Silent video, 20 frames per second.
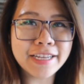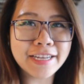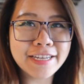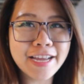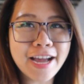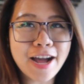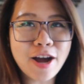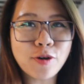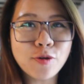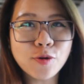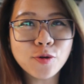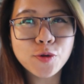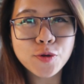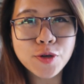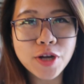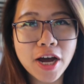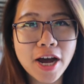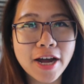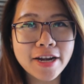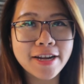jadi
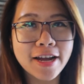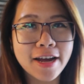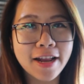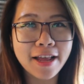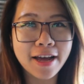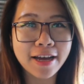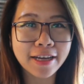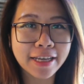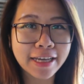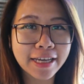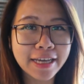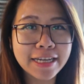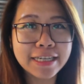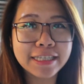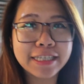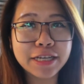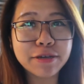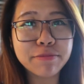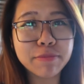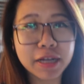aku udah ada lagi
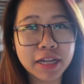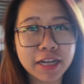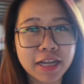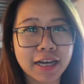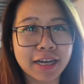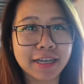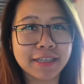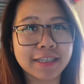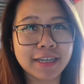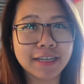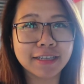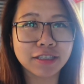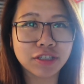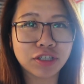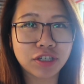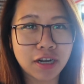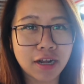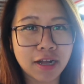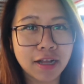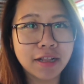di Malaka
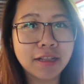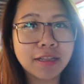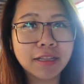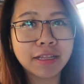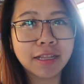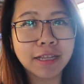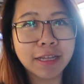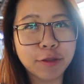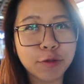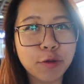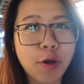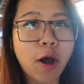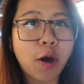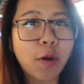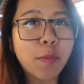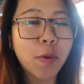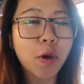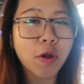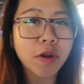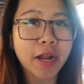Central itu
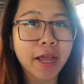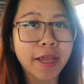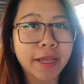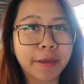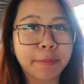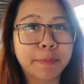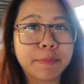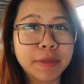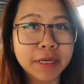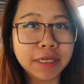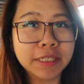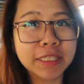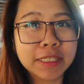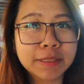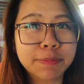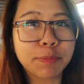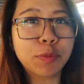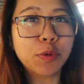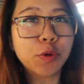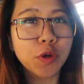aku mau naik bus
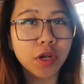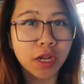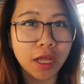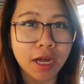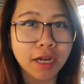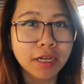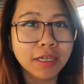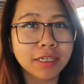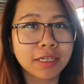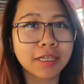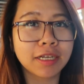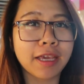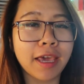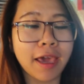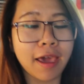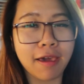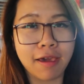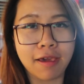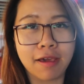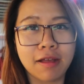pulang ke
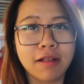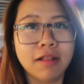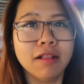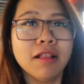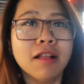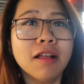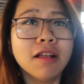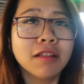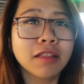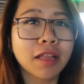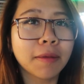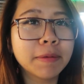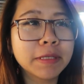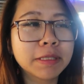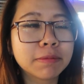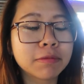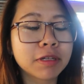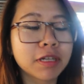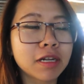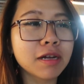KL
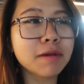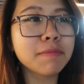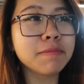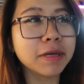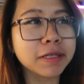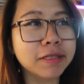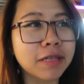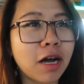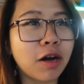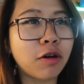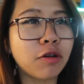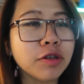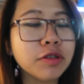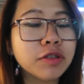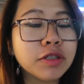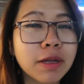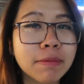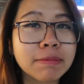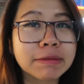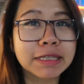tapi sebenarnya bus aku
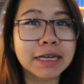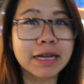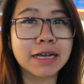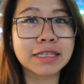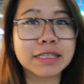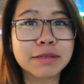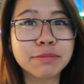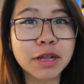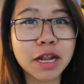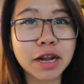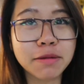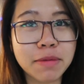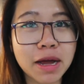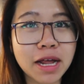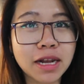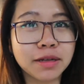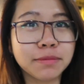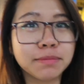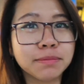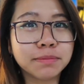tuh jam setengah sembilan
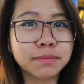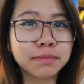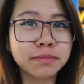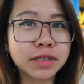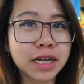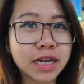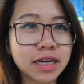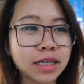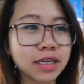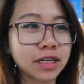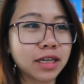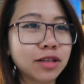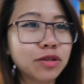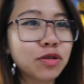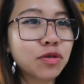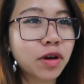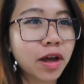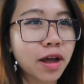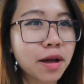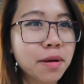malam dan ini
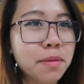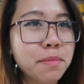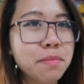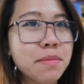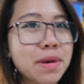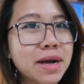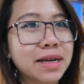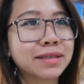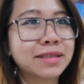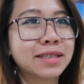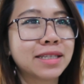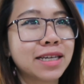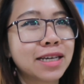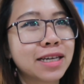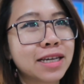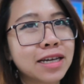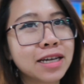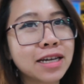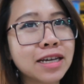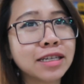tuh kayak
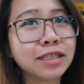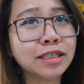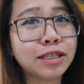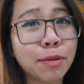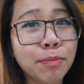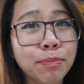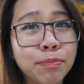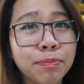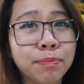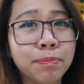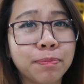masih jam